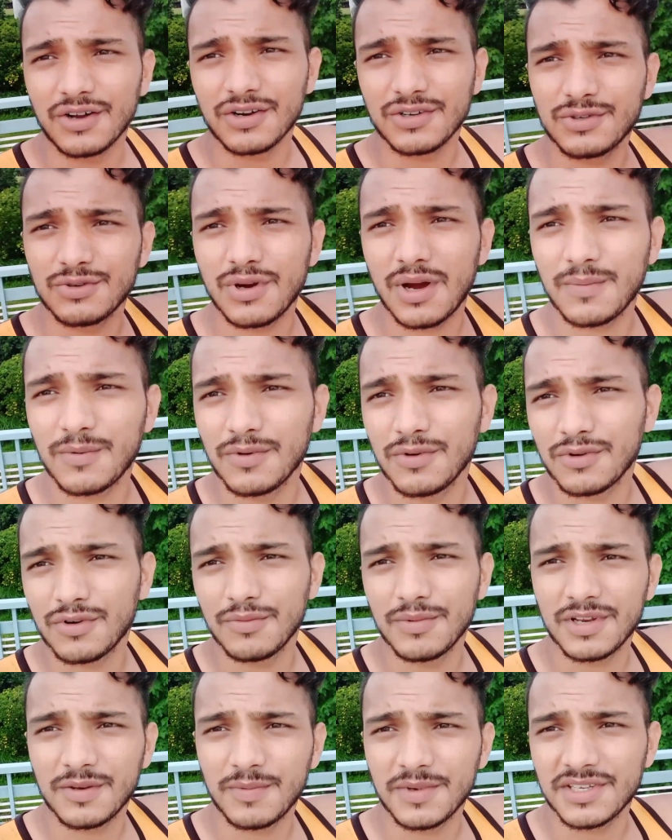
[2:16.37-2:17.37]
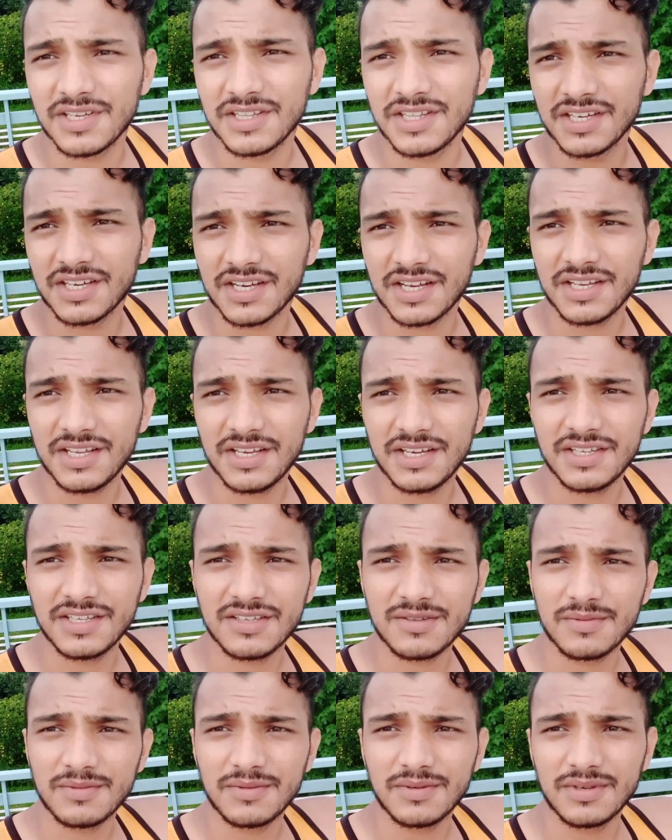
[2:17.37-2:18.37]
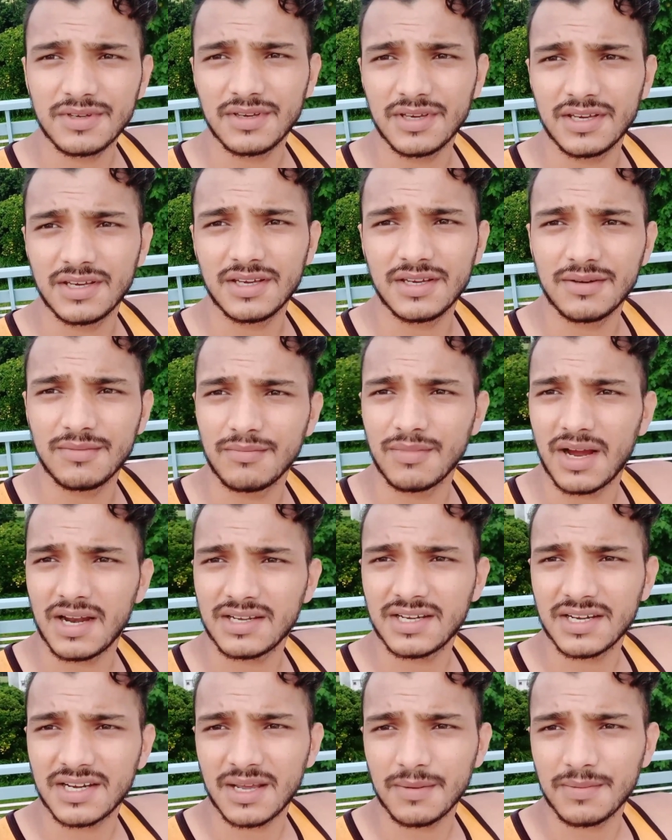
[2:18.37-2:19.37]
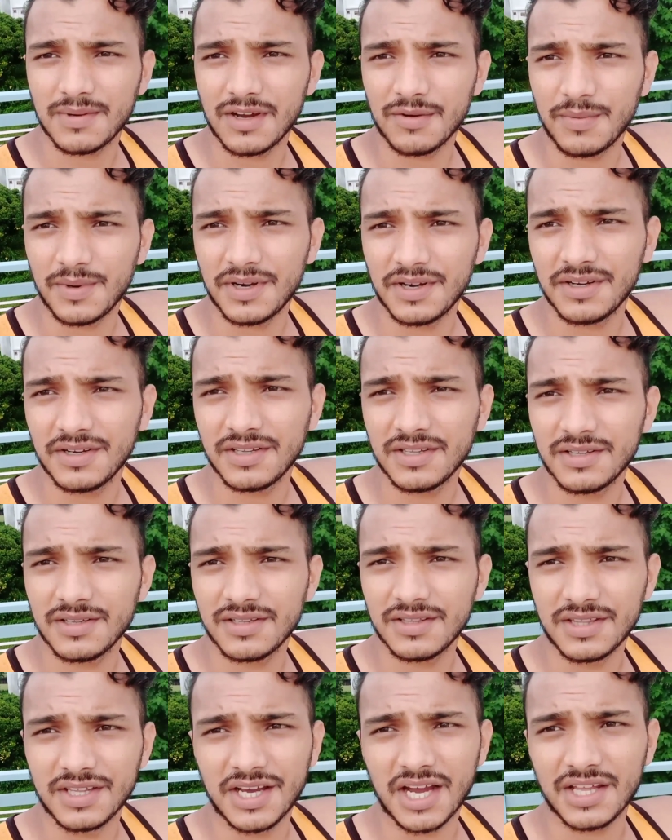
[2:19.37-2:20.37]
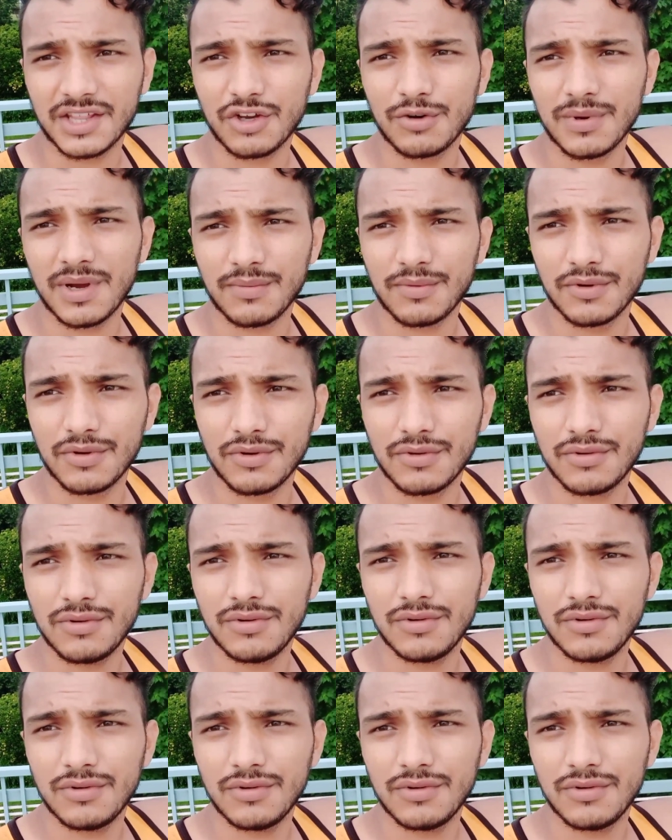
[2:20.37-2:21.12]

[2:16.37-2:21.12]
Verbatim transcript: और जो आप लोगों को मेरे पीछे दिख रहा है ना जिसपे माल्टे टाइप का पेड़ दिखाता हूँ आप लोगों